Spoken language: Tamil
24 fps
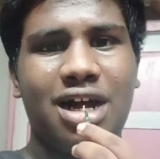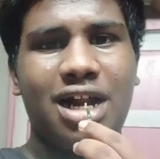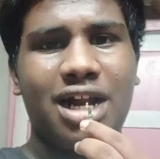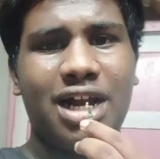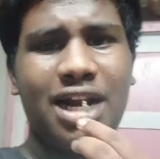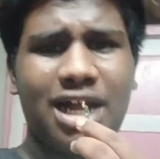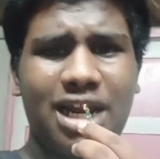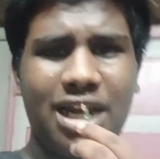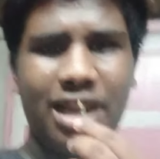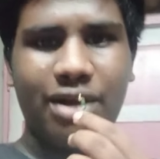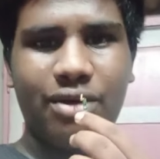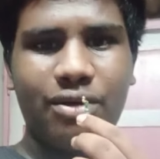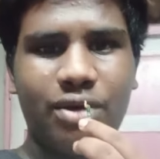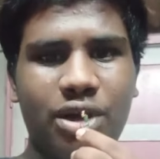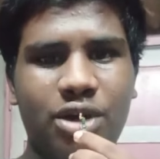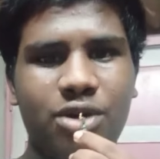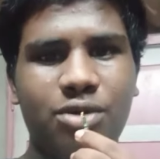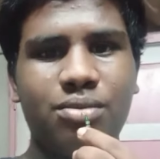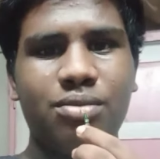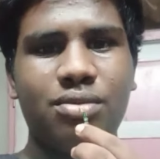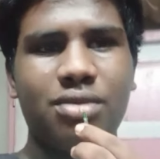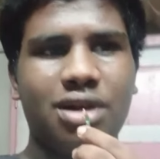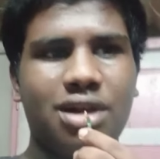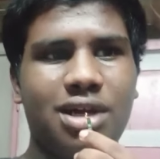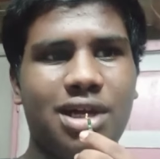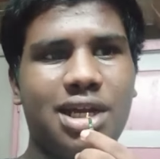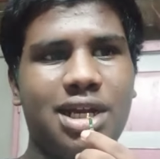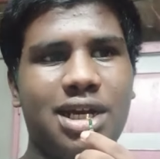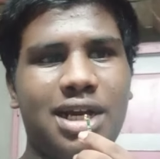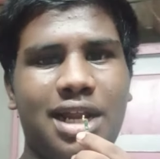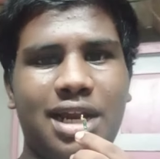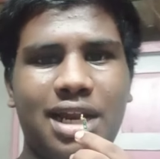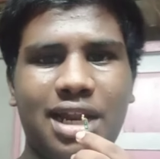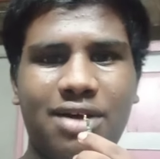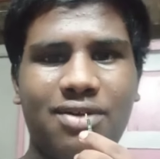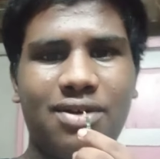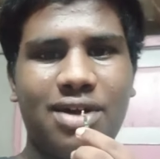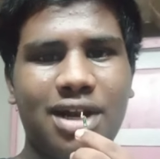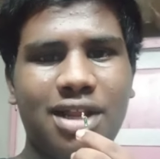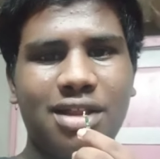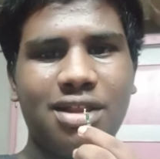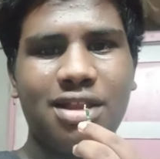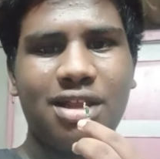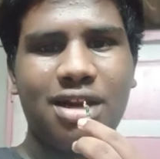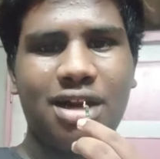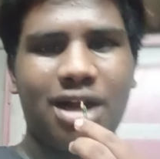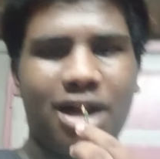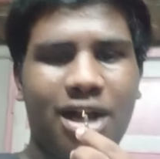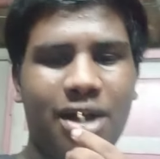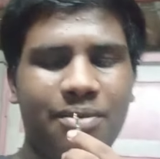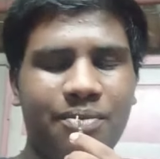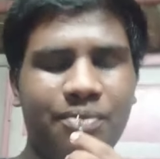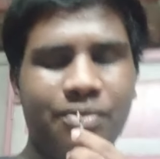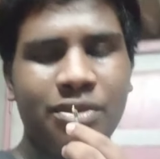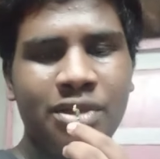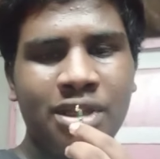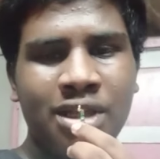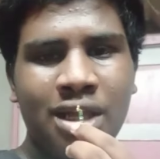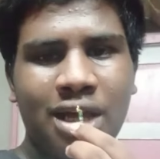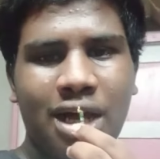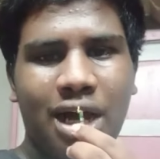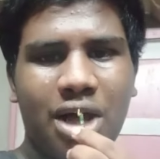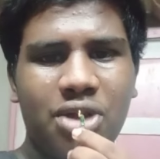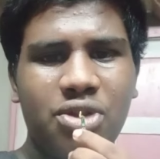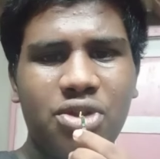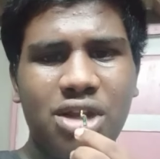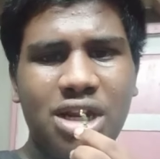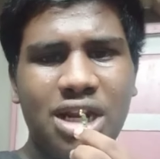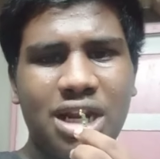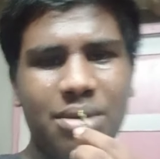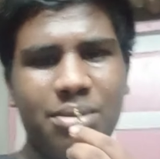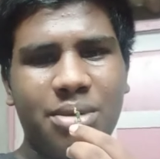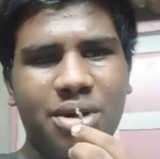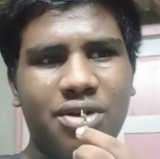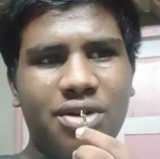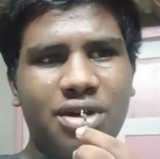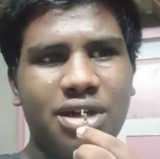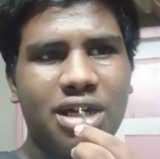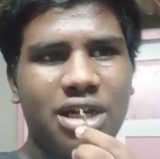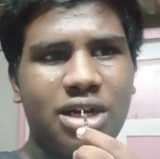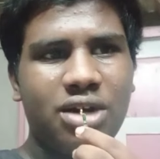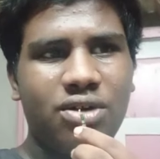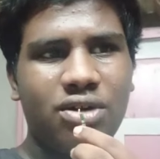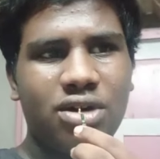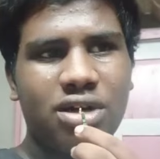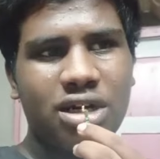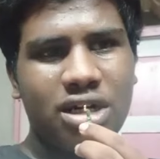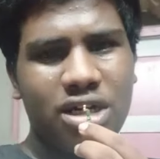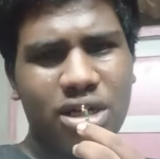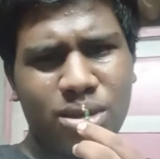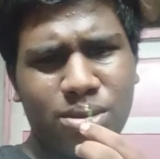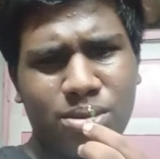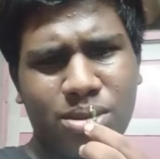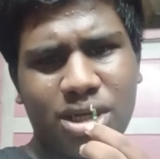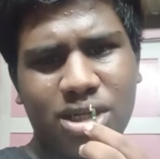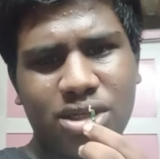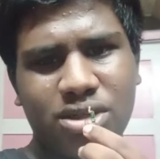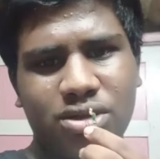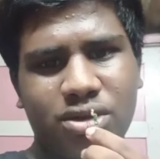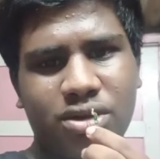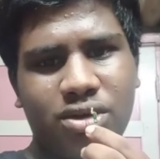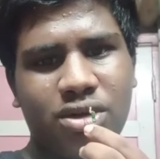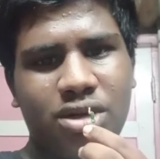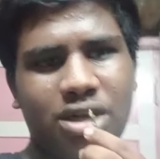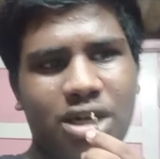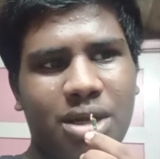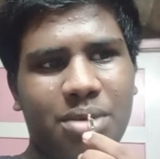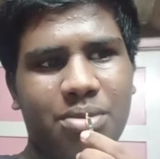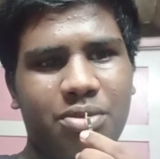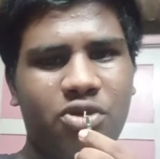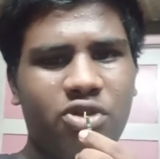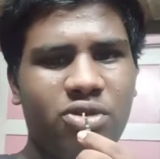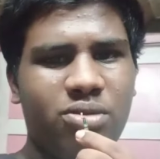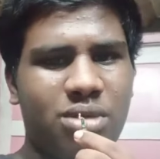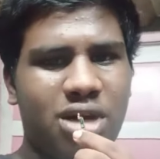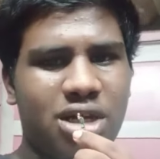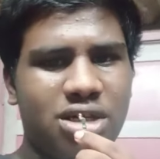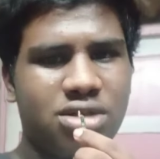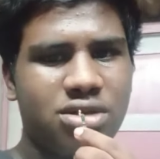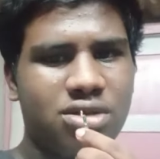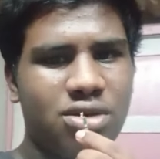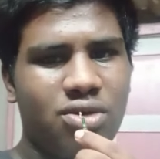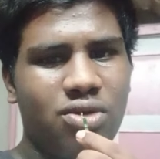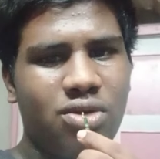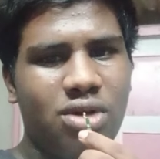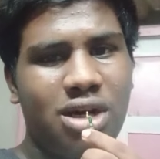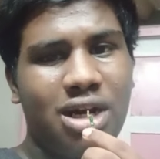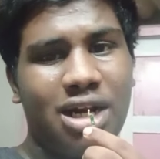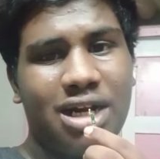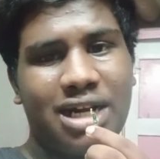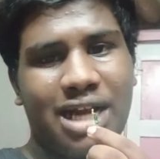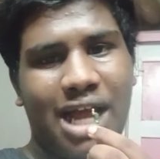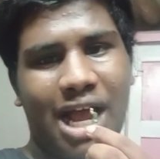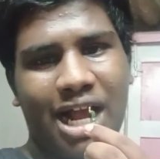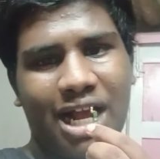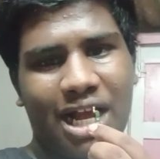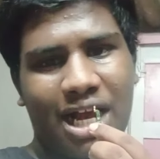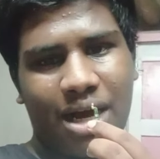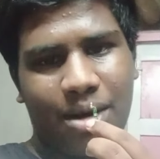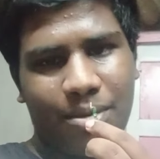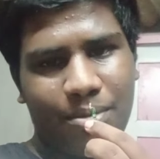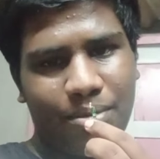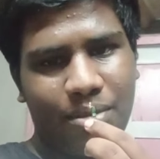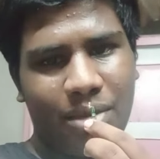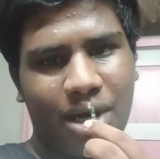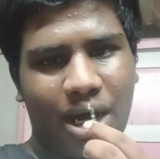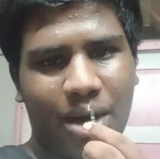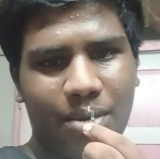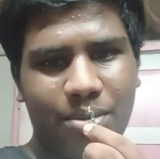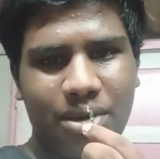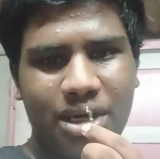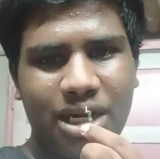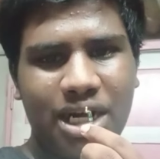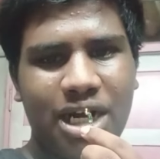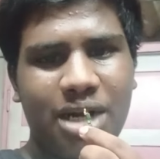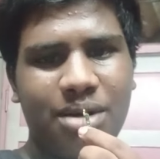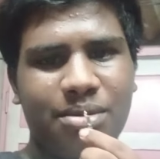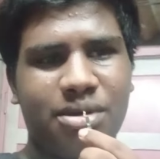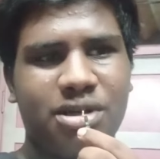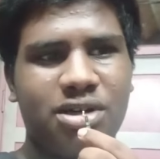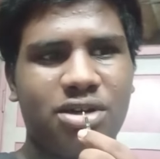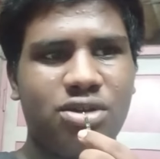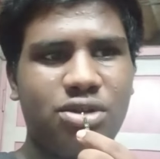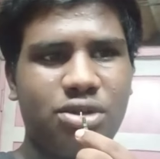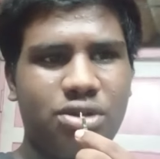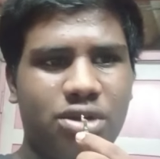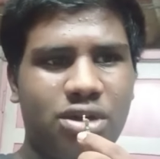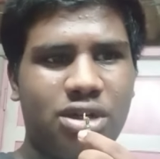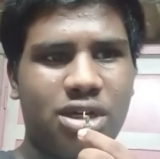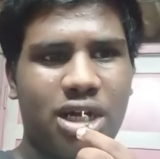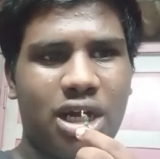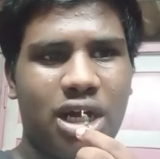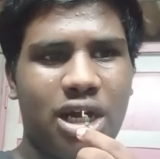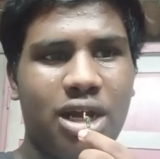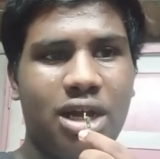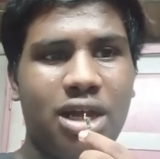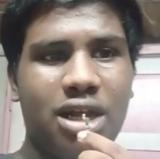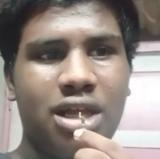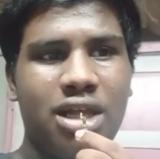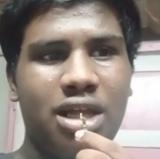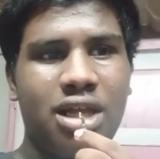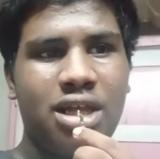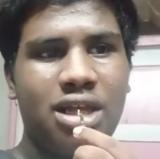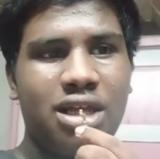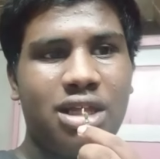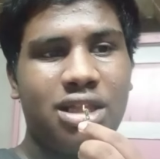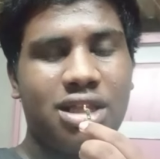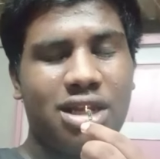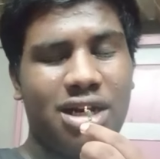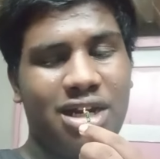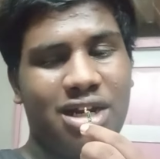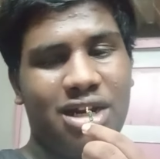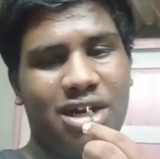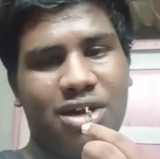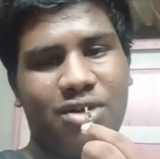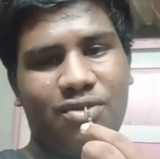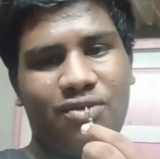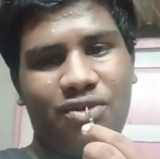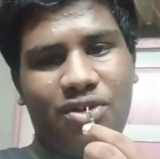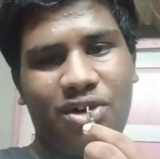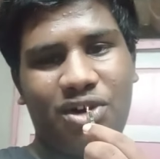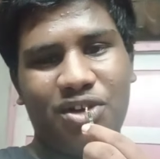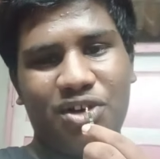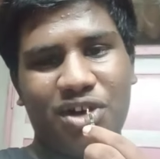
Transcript: நாளைக்கு வரும் நல்லா வளர்ந்துருக்கான் அதுவும் இல்லாமல் அவனுக்கு இன்னும் ஒரு ரெண்டு மாதம் இல்லை மூணு மாதத்துக்குள்ளே டேங்க் அப் அப்கிரேடு பண்ணுன்னு சொல்லியிருக்காங்க இத்தனைக்கு நான் ஃபுட்டு